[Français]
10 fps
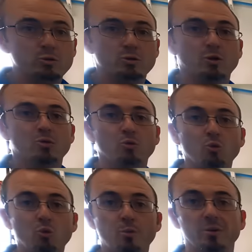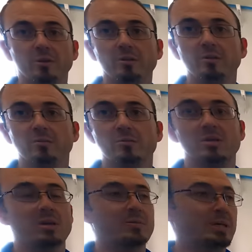au sol ou roue pendante. Donc
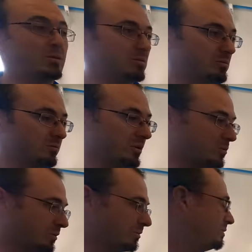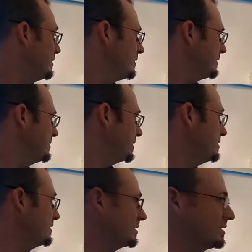c'est un matos vraiment euh,
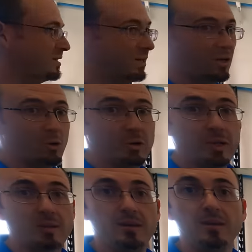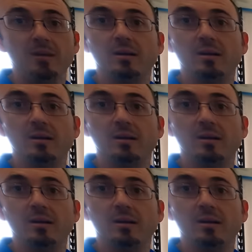dernier cri, connecté. Mais tu